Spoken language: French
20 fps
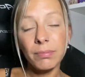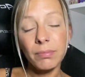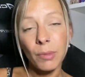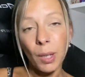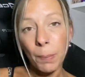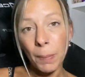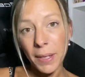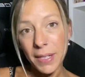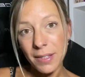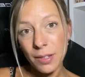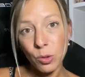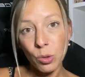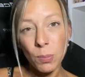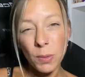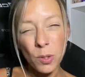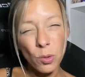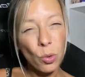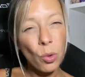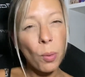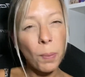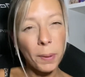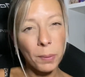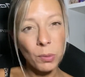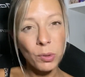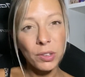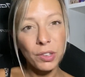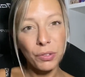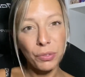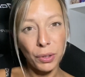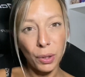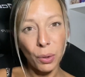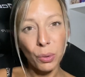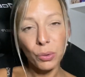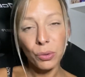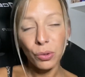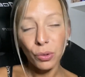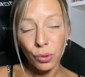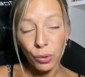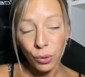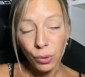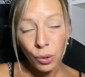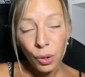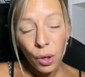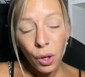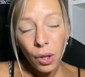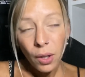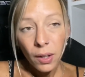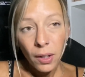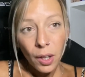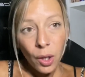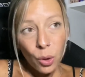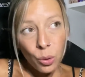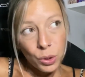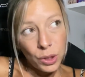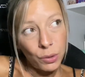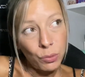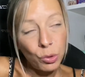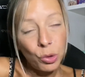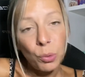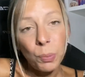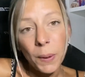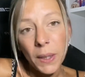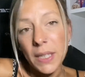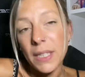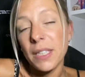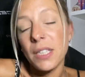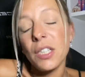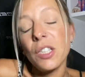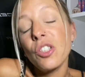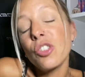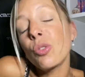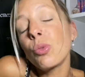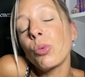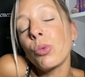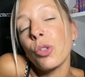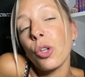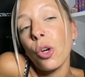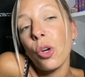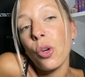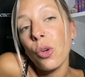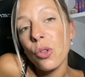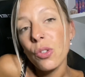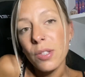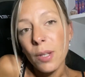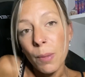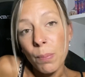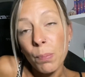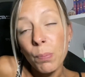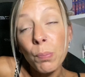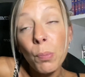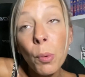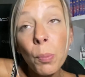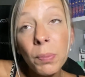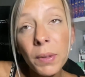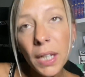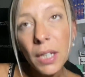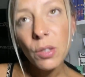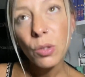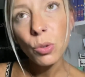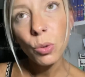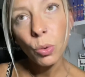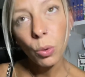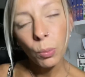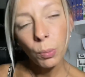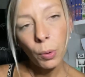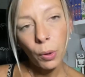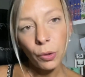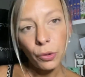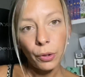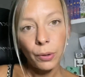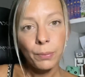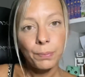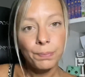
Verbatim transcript: Après, c'est deux maisons complètement différentes au niveau du prestige, donc ça peut peut-être se comprendre